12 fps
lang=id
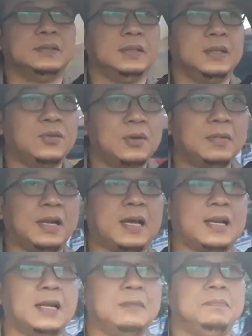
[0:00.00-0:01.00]
ya gue
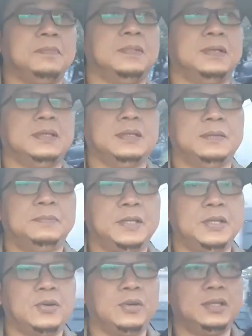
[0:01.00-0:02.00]
berharap Eh,
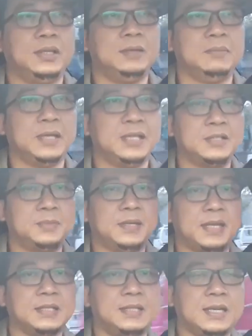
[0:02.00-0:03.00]
video ini
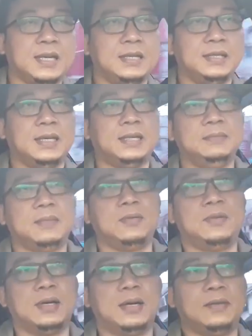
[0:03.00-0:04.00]
menginspirasi kalian
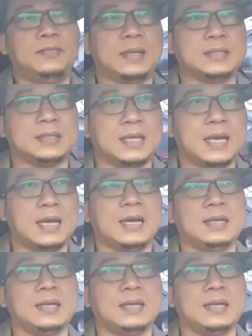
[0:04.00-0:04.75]
bahwa pasca